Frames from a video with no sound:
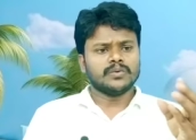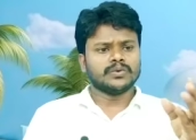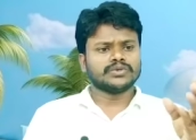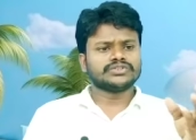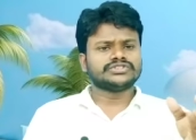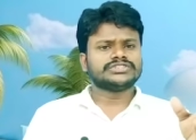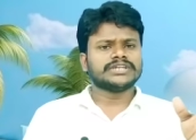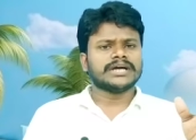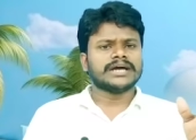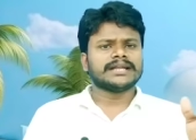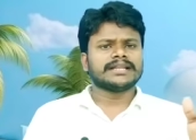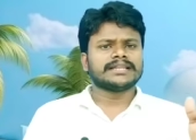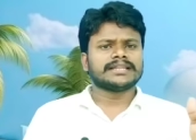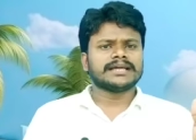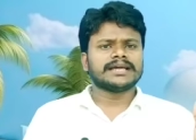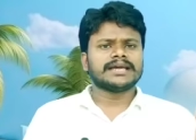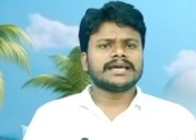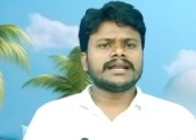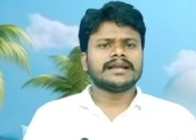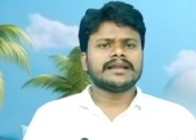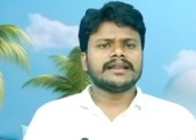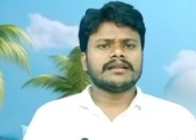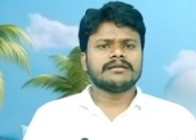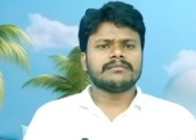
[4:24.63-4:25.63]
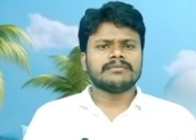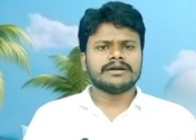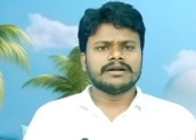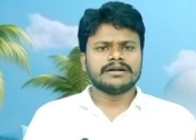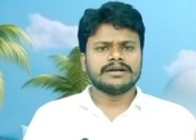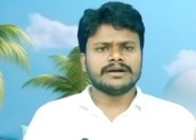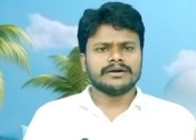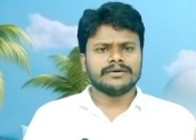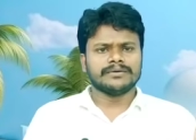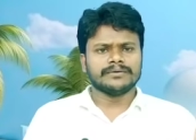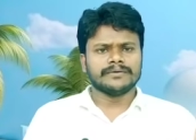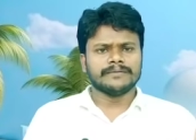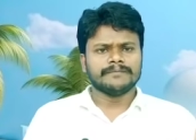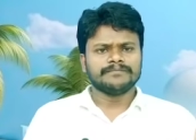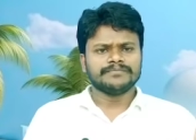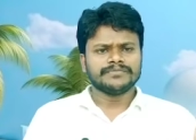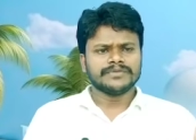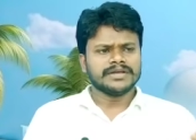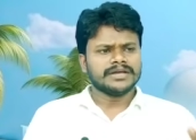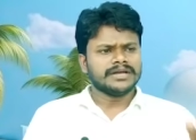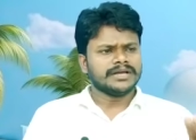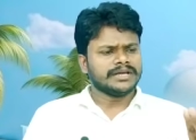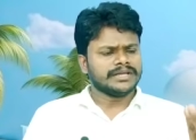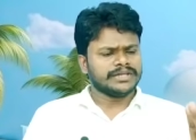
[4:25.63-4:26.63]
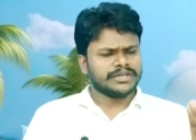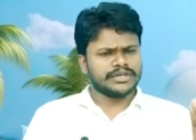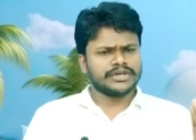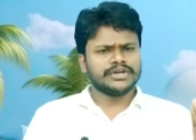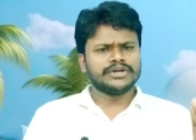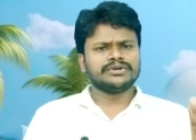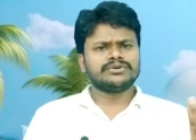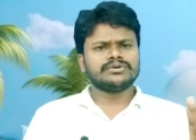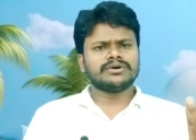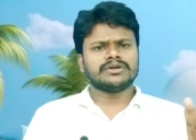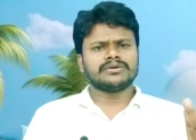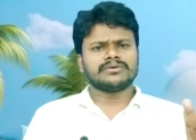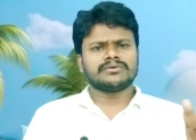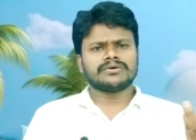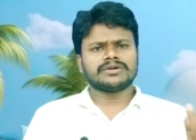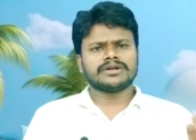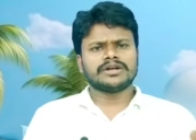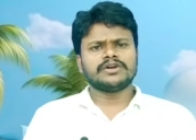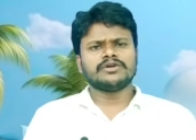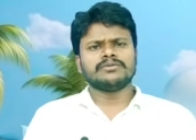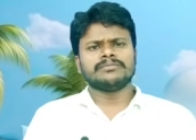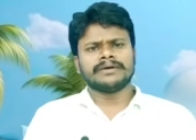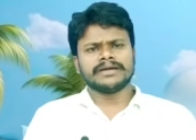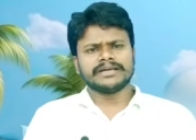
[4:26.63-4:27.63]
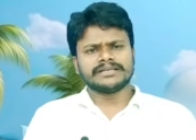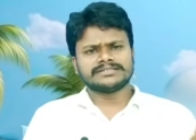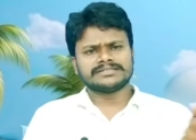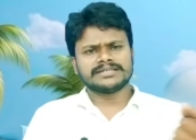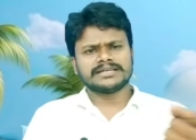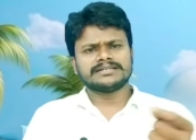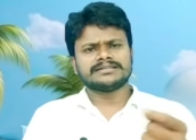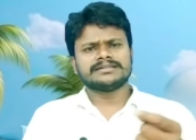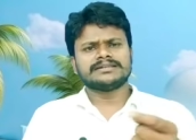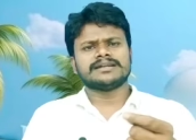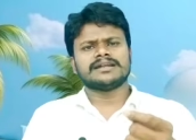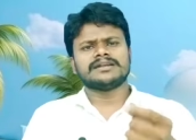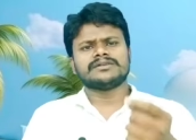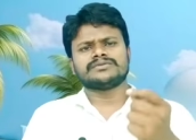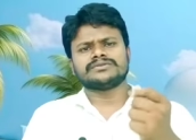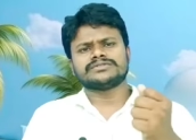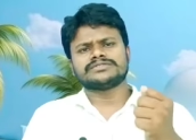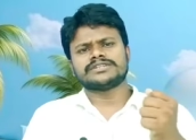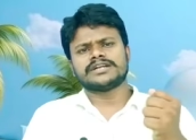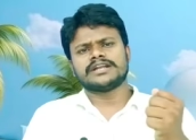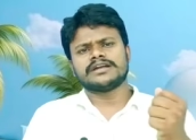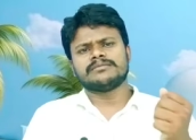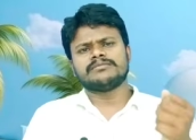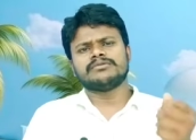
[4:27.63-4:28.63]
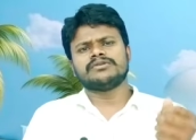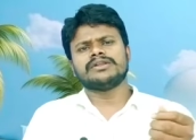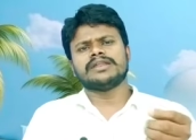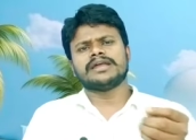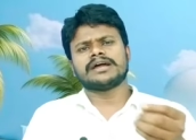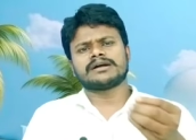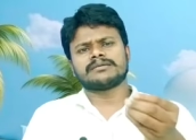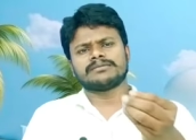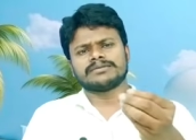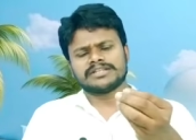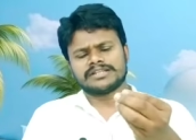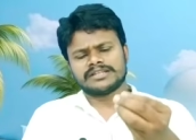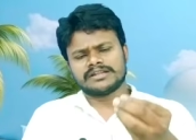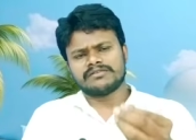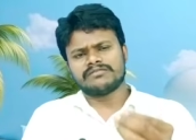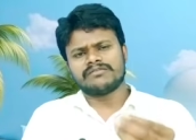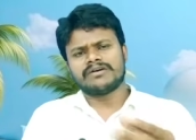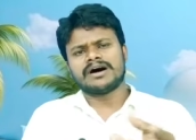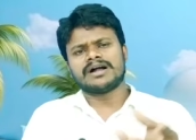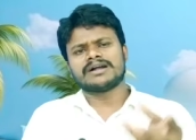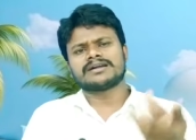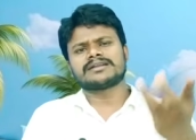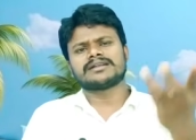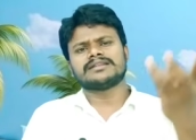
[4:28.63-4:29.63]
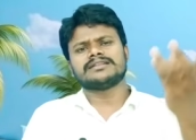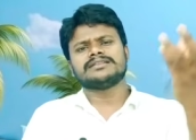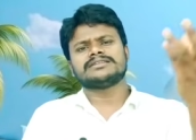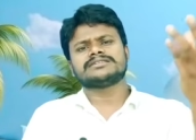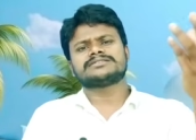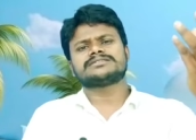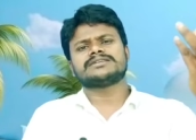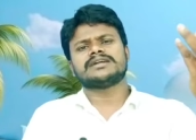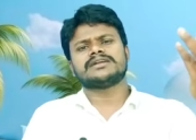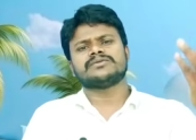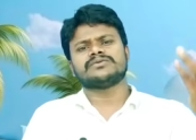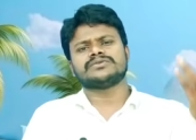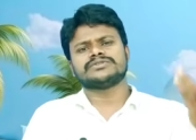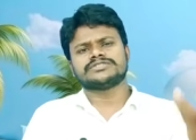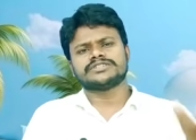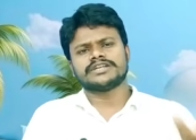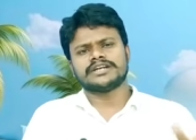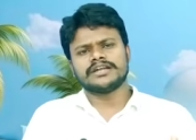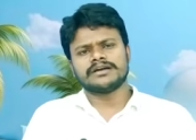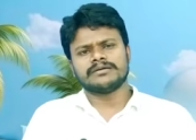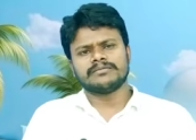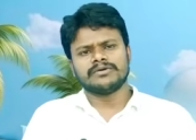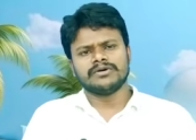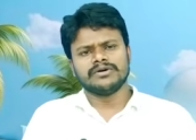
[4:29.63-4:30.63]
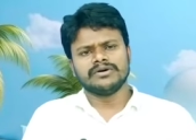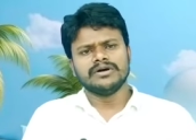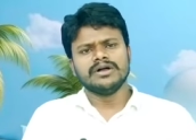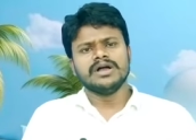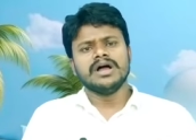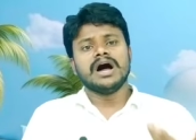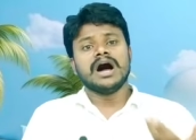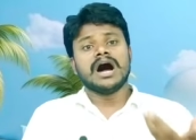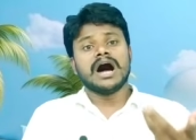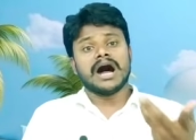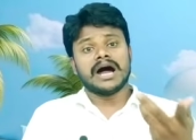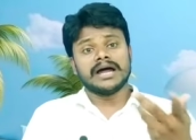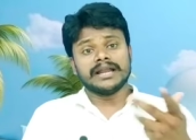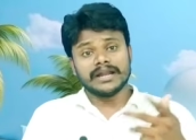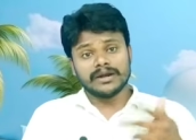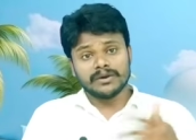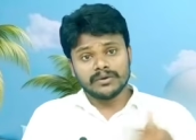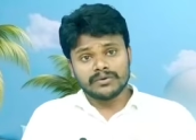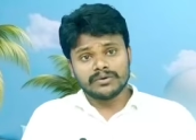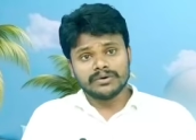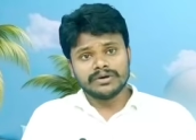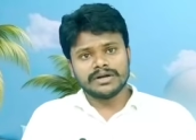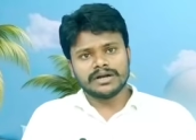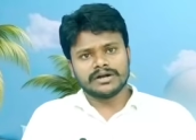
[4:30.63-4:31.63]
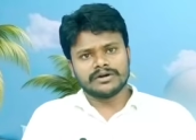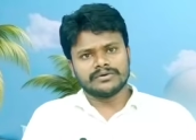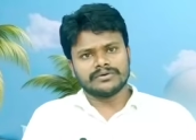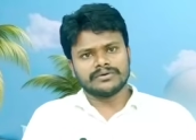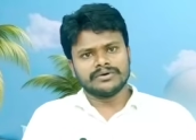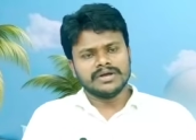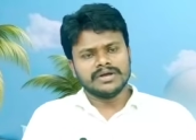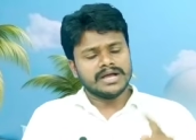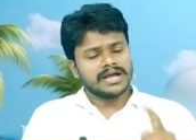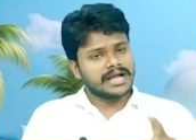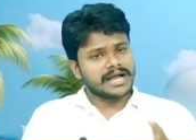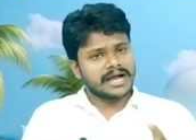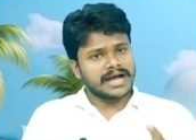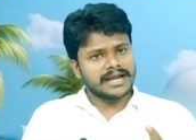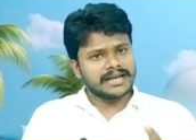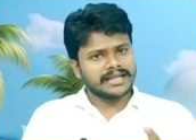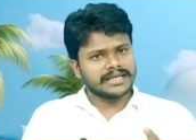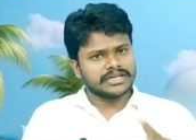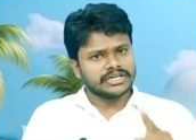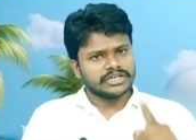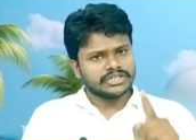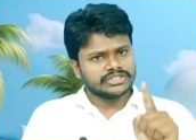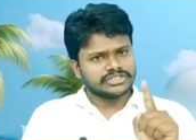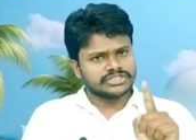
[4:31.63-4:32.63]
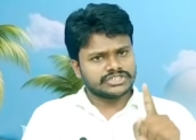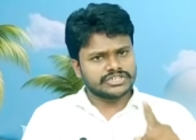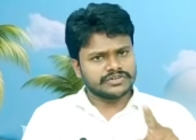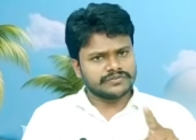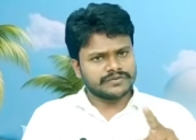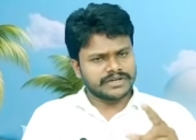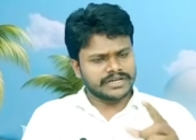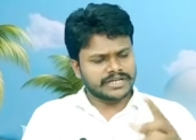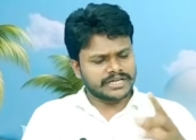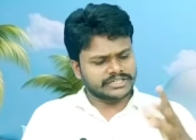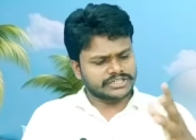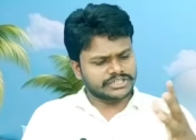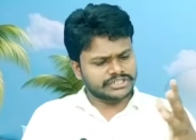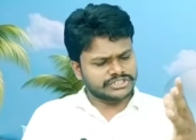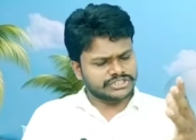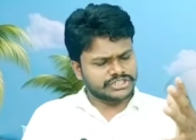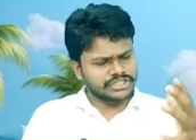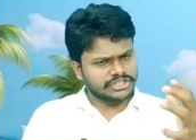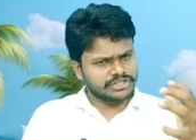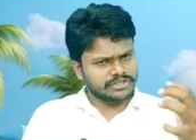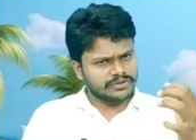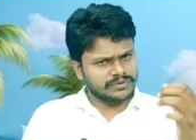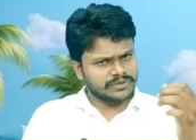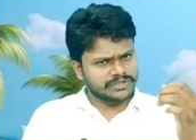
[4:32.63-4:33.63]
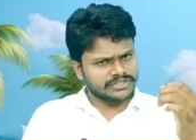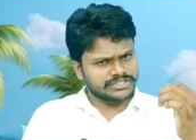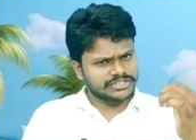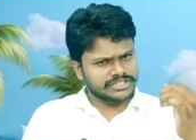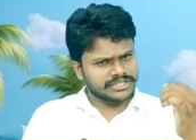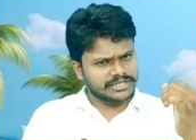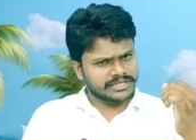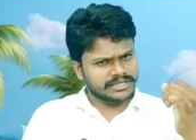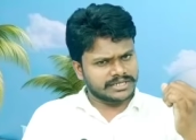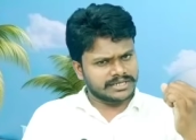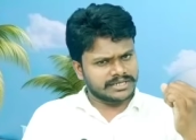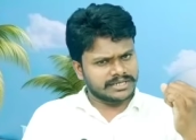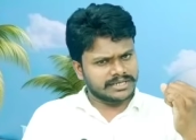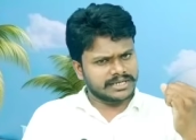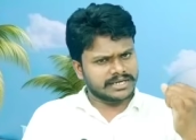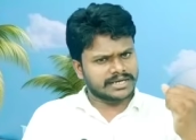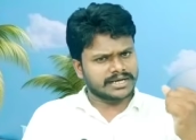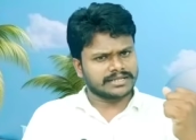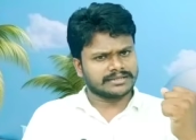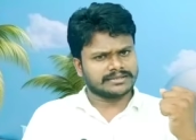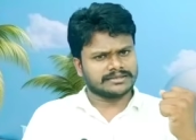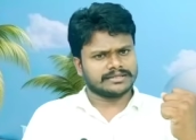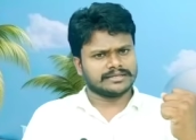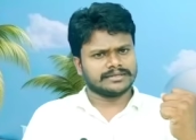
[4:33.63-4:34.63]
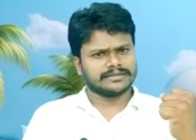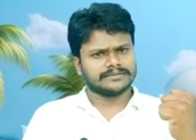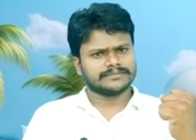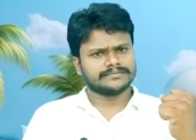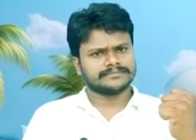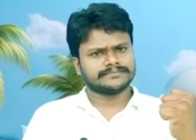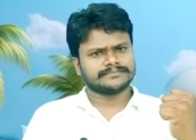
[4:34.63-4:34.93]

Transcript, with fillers: వచ్చి ఆయన దగ్గర నిలబడ్డాడు ఏంటో అనుకున్నాడు మైక్ సరి చేయడానికి వచ్చాడేమో లేకపోతే ఏదైనా వాటర్ అందించడానికి వచ్చాడేమో అని అనుకున్నాడు కానీ చివరికి అతని చేతిలో ఉన్న చిన్న కత్తి